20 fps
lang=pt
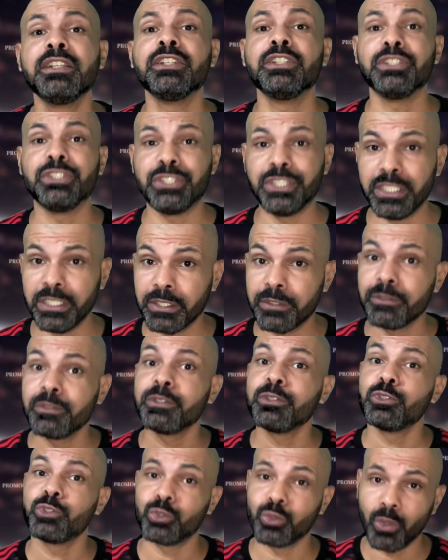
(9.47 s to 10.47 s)

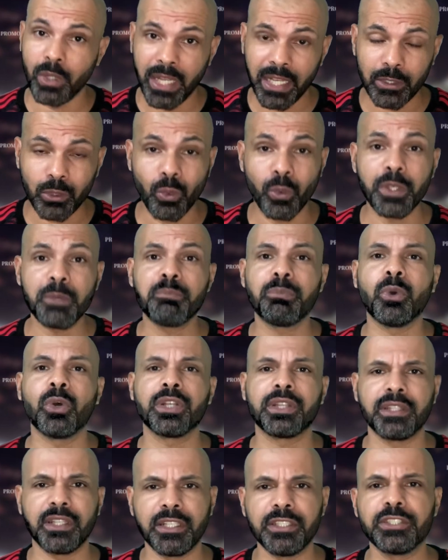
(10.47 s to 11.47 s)
de jogador
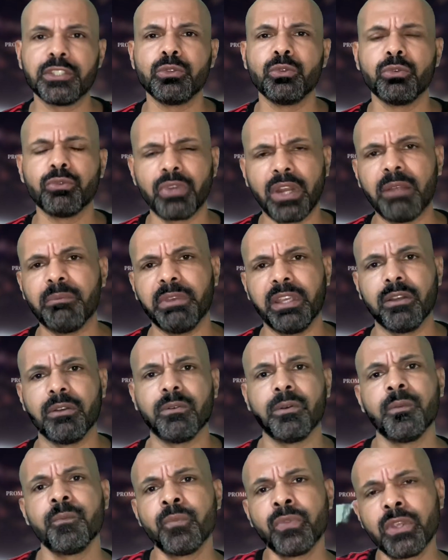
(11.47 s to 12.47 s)
importante do Flamengo.